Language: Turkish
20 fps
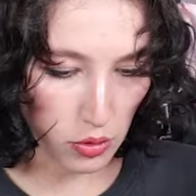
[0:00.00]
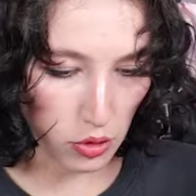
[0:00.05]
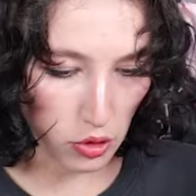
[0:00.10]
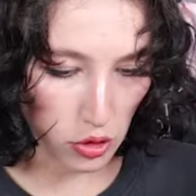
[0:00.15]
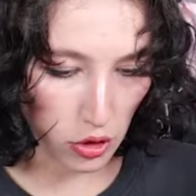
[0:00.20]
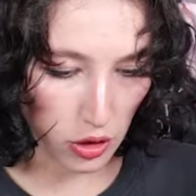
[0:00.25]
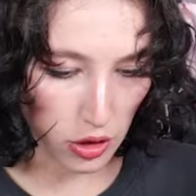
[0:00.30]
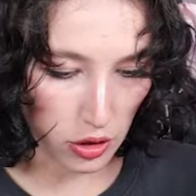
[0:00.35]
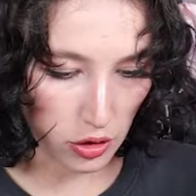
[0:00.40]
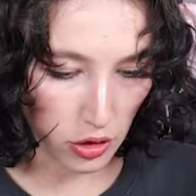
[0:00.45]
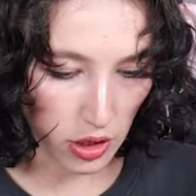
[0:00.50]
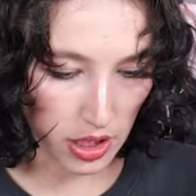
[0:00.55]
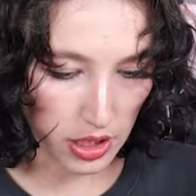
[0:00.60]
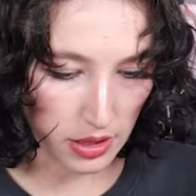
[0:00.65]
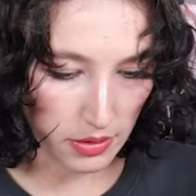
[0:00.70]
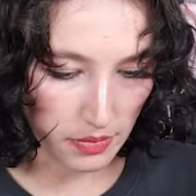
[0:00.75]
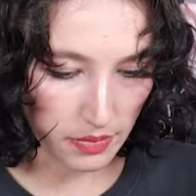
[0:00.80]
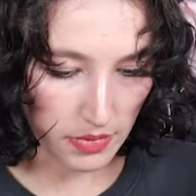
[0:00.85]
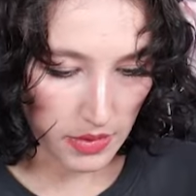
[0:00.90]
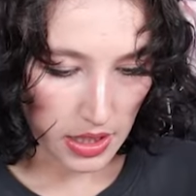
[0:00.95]
şunu şöyle
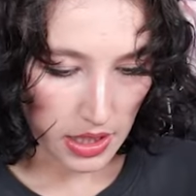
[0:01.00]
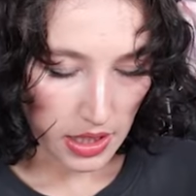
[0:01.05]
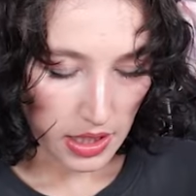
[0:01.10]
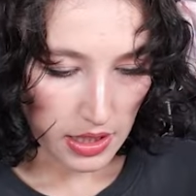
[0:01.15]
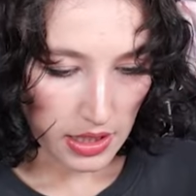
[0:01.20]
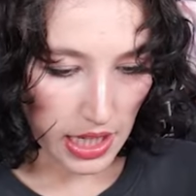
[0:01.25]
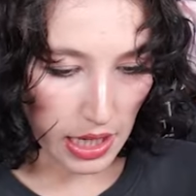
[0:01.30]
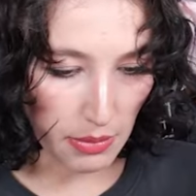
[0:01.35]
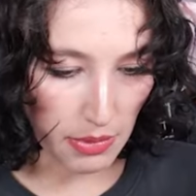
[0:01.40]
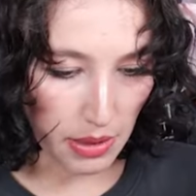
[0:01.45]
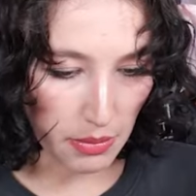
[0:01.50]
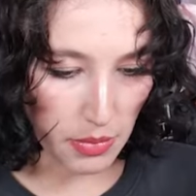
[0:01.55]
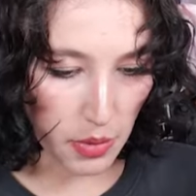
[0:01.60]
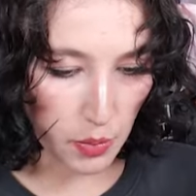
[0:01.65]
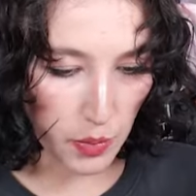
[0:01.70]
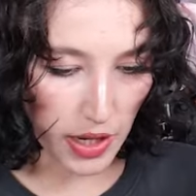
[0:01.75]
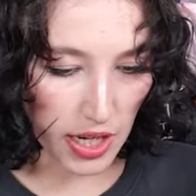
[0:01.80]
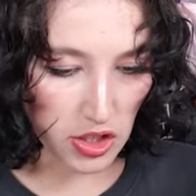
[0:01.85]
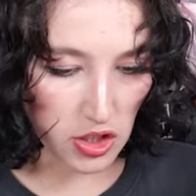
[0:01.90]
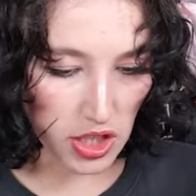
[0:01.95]
koyalım. Tamam bir
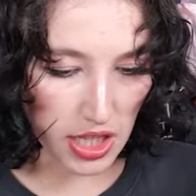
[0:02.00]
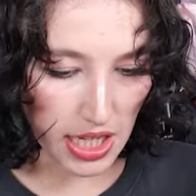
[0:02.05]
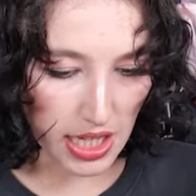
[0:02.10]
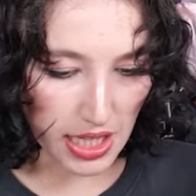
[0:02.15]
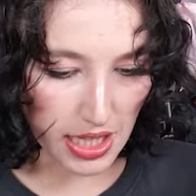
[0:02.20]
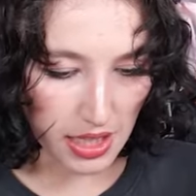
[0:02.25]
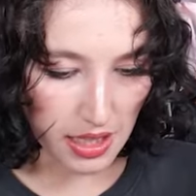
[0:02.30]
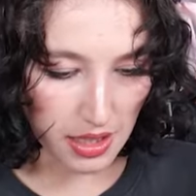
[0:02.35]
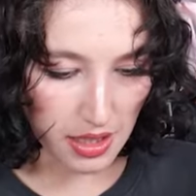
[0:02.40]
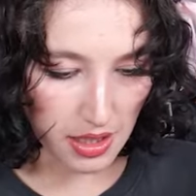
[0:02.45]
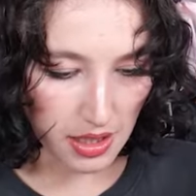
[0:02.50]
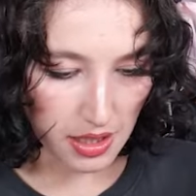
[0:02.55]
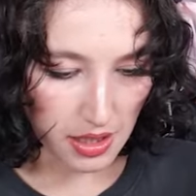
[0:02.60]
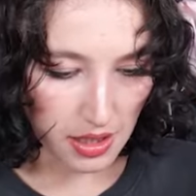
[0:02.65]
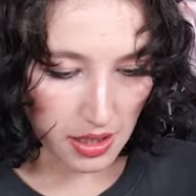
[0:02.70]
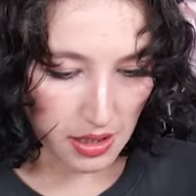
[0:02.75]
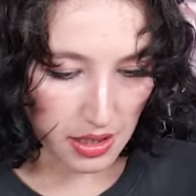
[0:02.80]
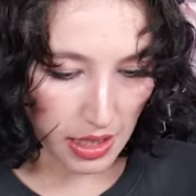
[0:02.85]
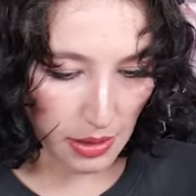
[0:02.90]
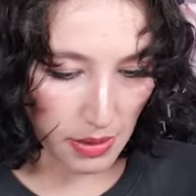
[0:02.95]
parçayı
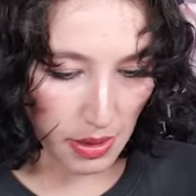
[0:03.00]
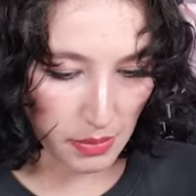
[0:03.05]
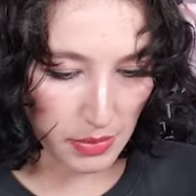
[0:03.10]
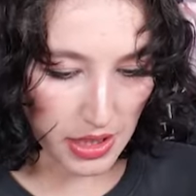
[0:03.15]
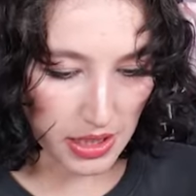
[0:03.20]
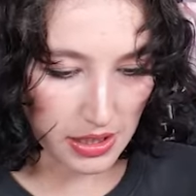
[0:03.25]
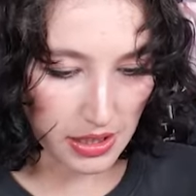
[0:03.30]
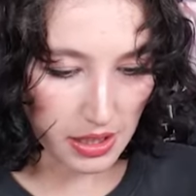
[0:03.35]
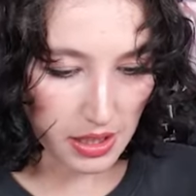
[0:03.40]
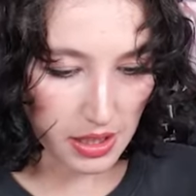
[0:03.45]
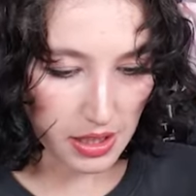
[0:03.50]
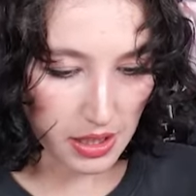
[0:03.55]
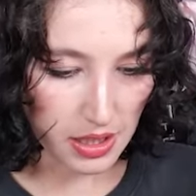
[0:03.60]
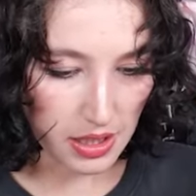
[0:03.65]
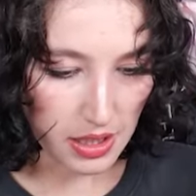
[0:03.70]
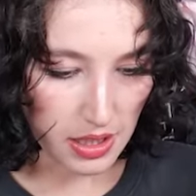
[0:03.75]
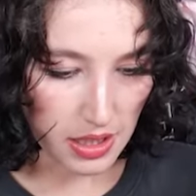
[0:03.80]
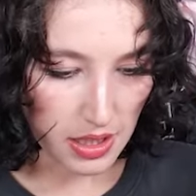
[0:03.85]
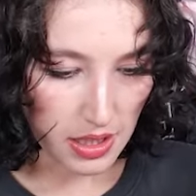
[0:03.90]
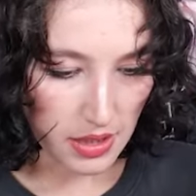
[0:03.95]
tamamladık.
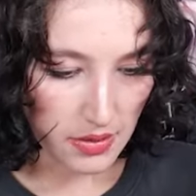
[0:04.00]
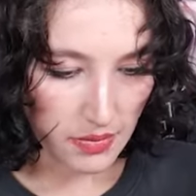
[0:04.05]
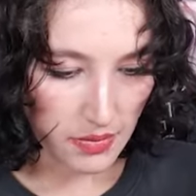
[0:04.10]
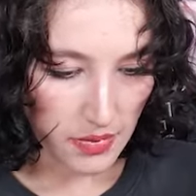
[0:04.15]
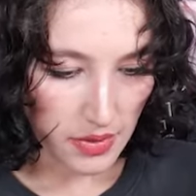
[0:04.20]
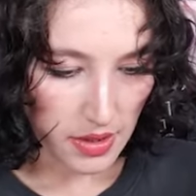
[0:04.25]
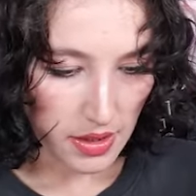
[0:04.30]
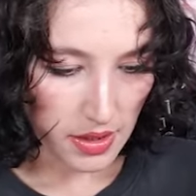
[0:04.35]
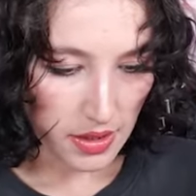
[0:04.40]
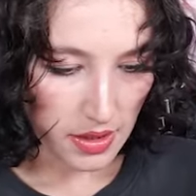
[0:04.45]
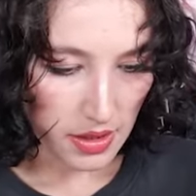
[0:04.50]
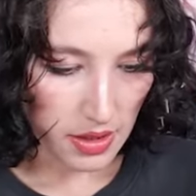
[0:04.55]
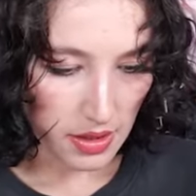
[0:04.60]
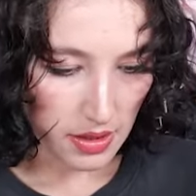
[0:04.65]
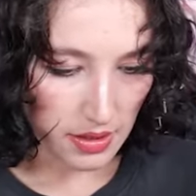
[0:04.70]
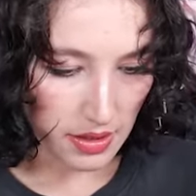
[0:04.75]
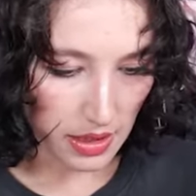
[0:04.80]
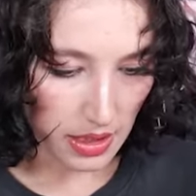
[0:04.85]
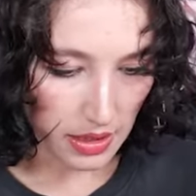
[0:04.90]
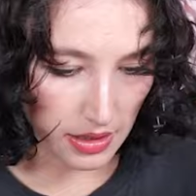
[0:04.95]

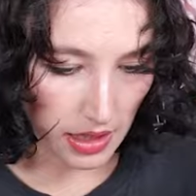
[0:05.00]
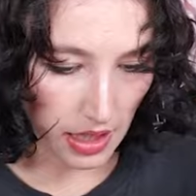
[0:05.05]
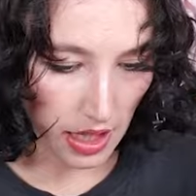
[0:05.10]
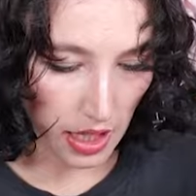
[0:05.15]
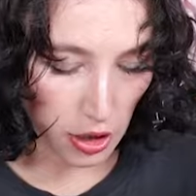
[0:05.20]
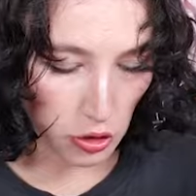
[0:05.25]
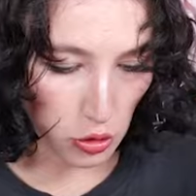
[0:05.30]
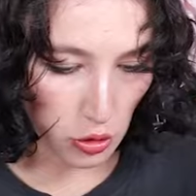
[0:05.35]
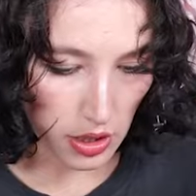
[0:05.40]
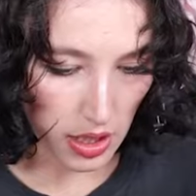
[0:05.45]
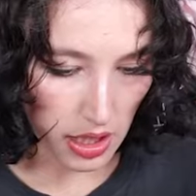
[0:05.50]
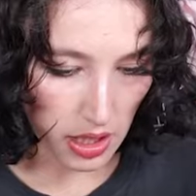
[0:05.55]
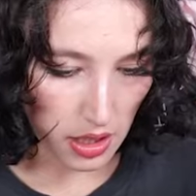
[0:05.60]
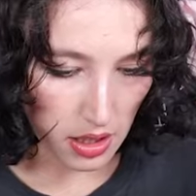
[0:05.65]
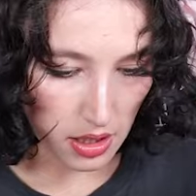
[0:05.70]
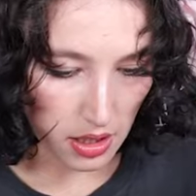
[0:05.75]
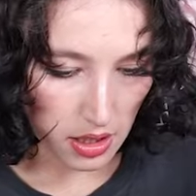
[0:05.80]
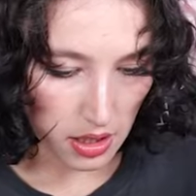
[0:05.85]
Sırada aa şu ne?